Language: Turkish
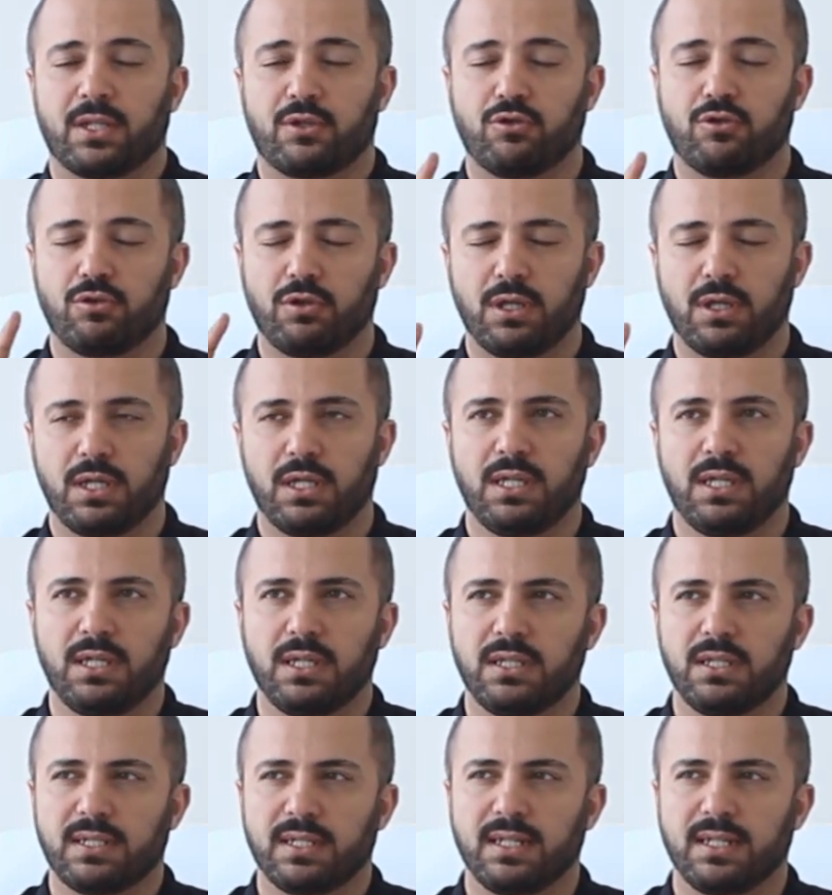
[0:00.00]
çünkü
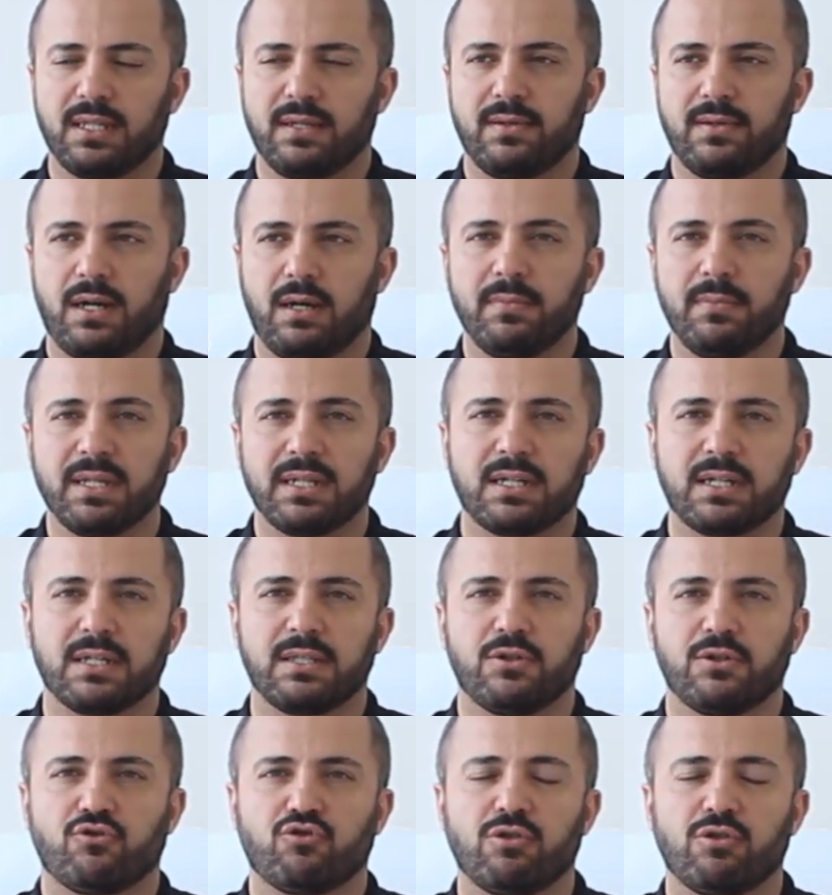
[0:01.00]
İngiltere'de ve
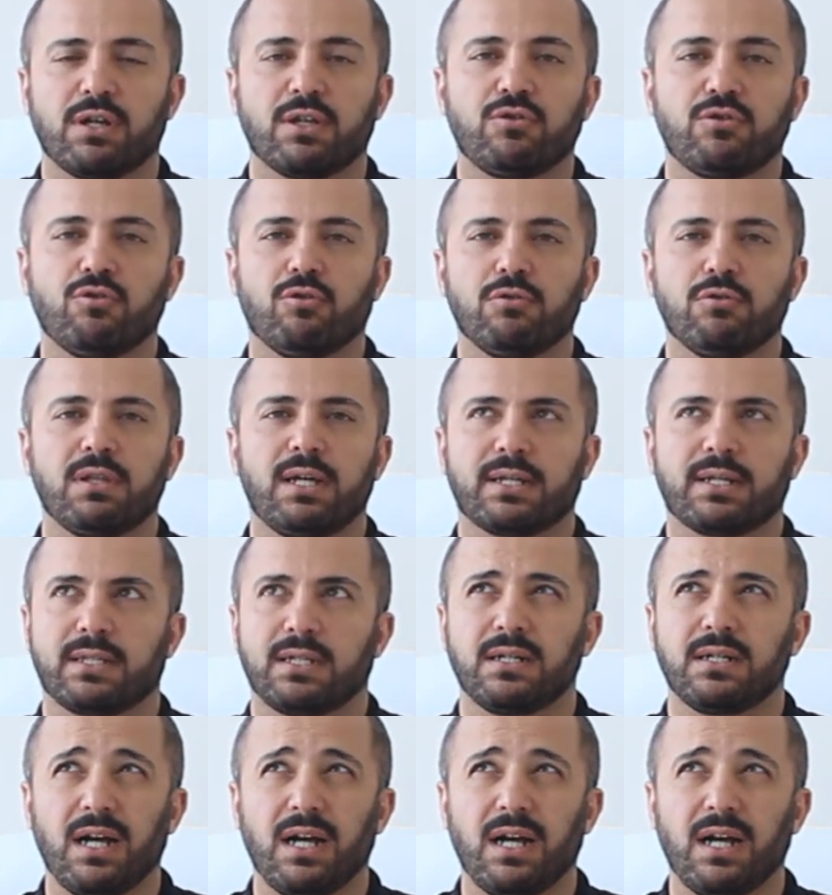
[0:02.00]
Amerika'da şu an yollarda